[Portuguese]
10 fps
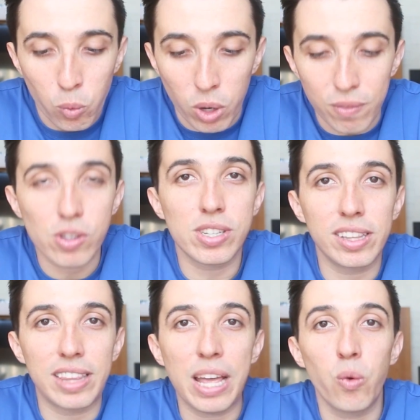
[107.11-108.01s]
Quando você
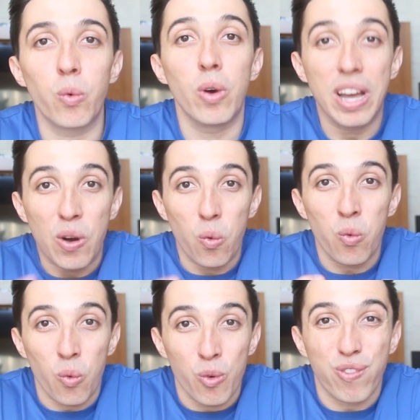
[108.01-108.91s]
tem um,
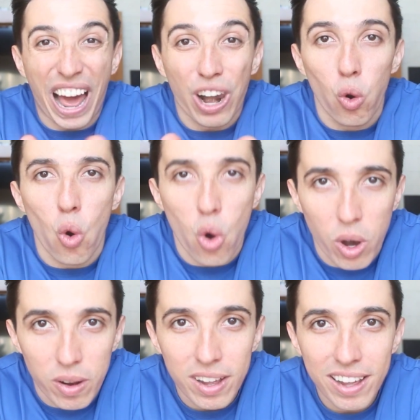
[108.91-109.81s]
um, um
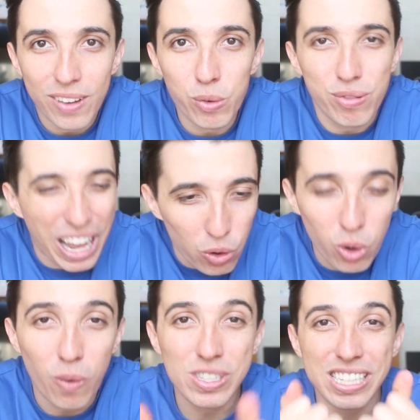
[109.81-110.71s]
valor um
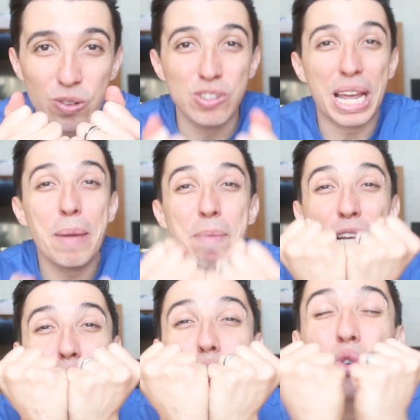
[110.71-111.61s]
valor, como você consegue
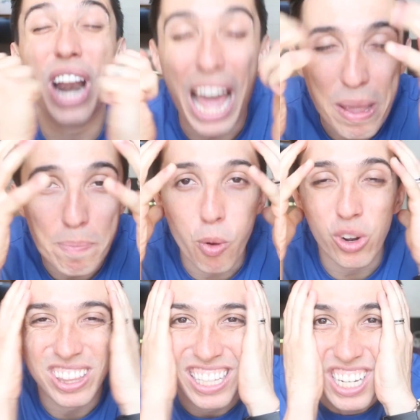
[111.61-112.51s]
mensurar a
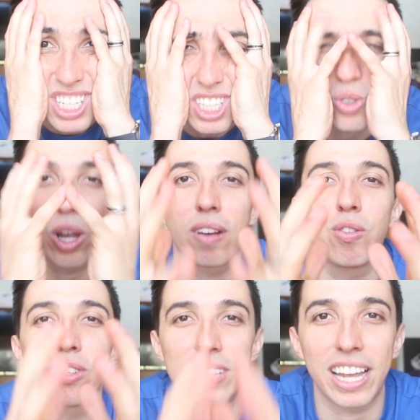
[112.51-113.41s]
importância do que, que
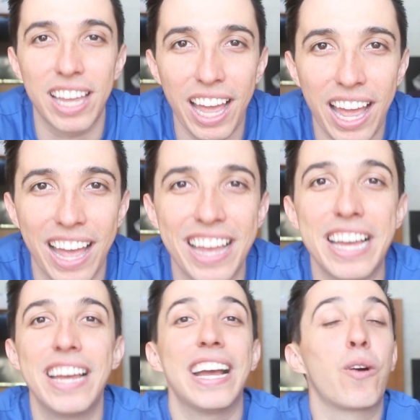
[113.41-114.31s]
você quer,
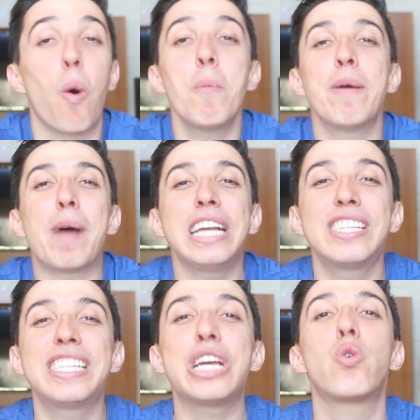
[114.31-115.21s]
como é mais
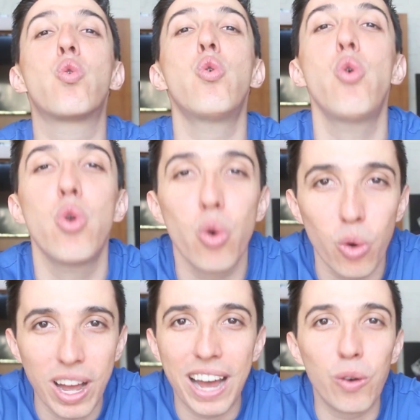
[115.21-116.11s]
seguro
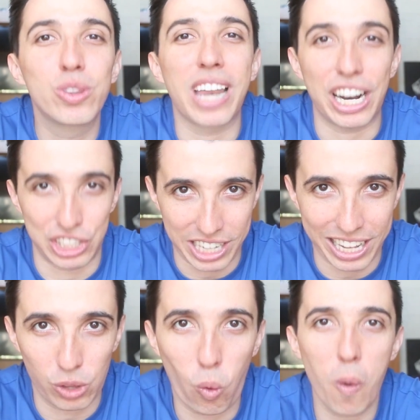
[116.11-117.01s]
o
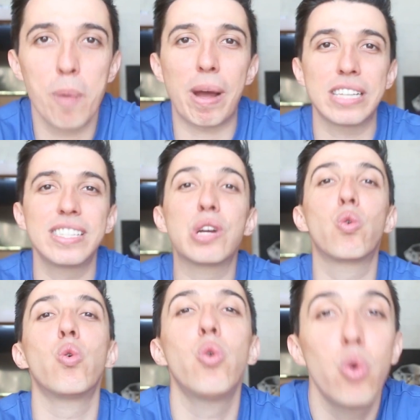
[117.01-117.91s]
trajeto, como é mais
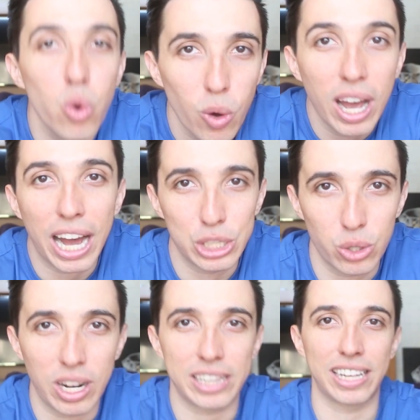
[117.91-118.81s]
seguro a
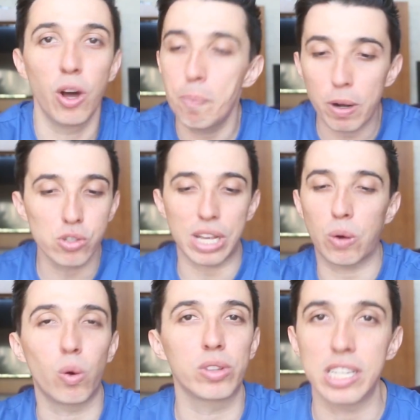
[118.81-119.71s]
jornada. Não pelos
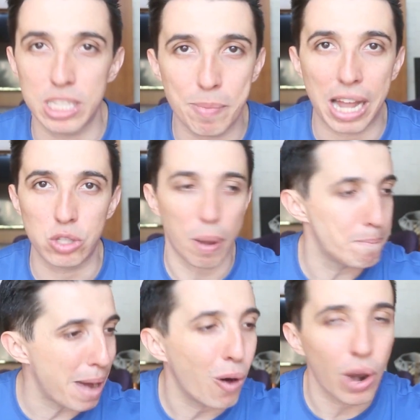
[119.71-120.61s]
acontecimentos, a
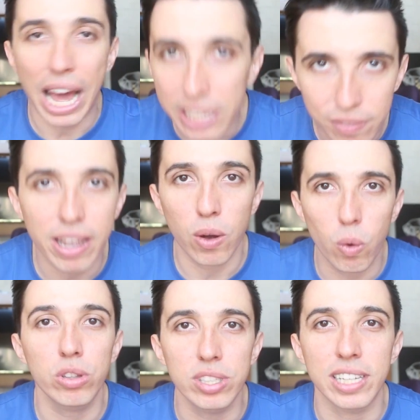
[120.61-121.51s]
paulada vai
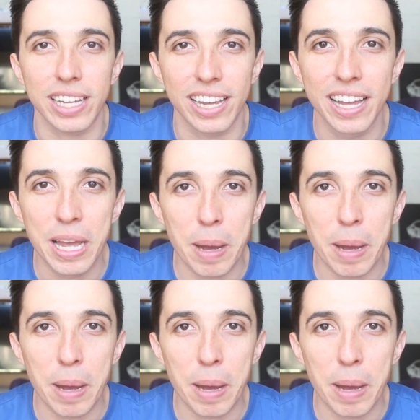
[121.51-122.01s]
acontecer,